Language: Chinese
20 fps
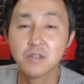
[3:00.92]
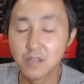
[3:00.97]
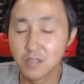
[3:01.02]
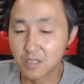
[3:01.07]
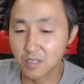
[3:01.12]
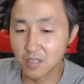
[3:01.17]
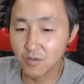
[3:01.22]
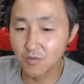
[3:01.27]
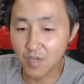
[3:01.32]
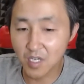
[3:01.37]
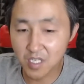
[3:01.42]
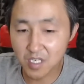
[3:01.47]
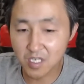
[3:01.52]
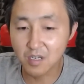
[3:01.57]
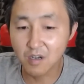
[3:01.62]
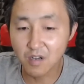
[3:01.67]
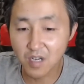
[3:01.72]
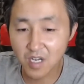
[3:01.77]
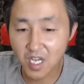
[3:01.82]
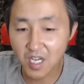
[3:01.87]
几月
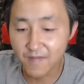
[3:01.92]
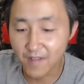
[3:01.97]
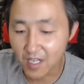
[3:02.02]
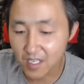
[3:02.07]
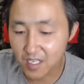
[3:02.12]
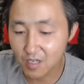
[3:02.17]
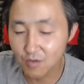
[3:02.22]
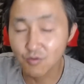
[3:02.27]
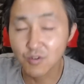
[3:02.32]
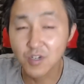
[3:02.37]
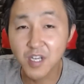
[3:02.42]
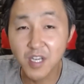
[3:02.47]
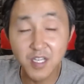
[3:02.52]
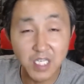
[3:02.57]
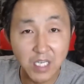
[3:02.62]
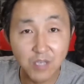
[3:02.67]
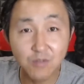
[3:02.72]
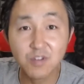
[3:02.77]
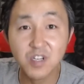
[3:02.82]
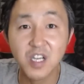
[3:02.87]
几号开房记录，跟
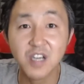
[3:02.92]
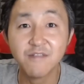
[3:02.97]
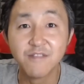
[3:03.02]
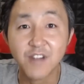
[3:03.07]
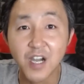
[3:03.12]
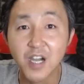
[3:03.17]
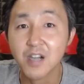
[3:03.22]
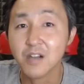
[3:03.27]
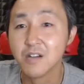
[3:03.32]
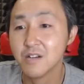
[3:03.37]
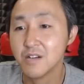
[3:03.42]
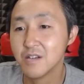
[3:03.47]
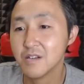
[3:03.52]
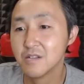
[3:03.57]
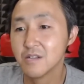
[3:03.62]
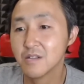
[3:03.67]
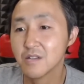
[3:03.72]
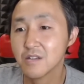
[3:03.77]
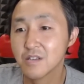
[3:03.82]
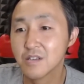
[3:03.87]
谁去开房，
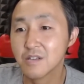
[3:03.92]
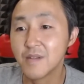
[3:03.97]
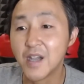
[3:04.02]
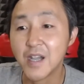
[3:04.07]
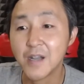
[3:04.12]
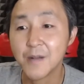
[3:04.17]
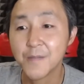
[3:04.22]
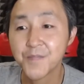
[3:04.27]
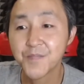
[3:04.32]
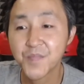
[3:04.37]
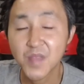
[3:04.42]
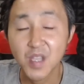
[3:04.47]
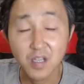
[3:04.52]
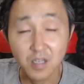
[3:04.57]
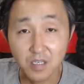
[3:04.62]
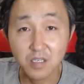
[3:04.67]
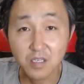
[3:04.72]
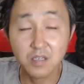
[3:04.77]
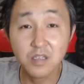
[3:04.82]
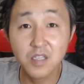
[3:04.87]
是吧？
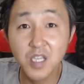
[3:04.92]
时